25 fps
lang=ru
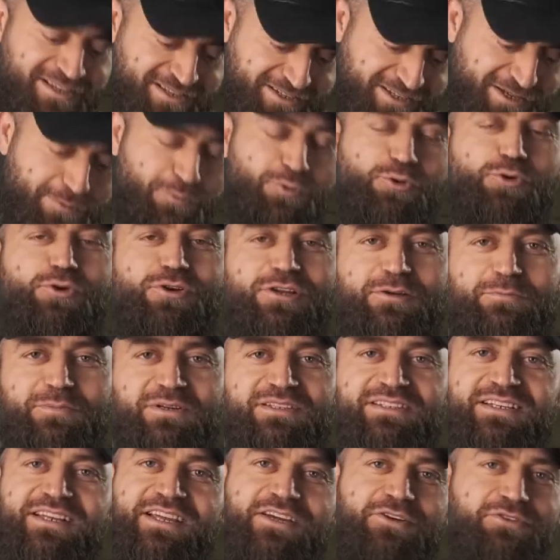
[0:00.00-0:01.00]
Кому ролик
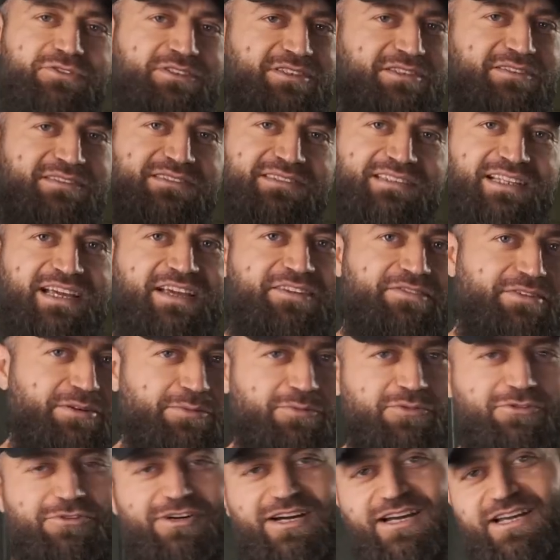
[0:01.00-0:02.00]
понравился, ставим
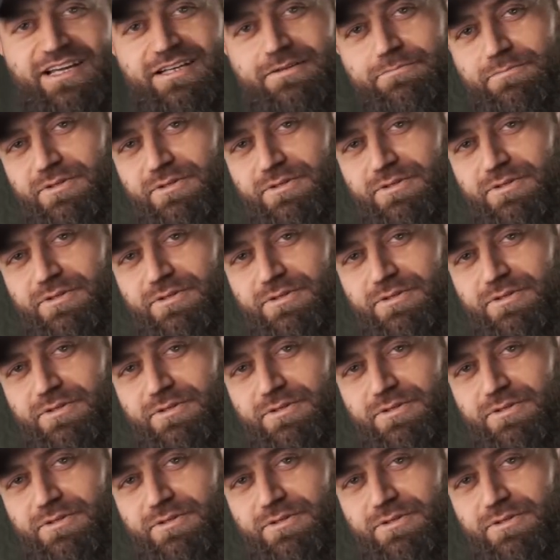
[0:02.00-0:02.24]
лайк,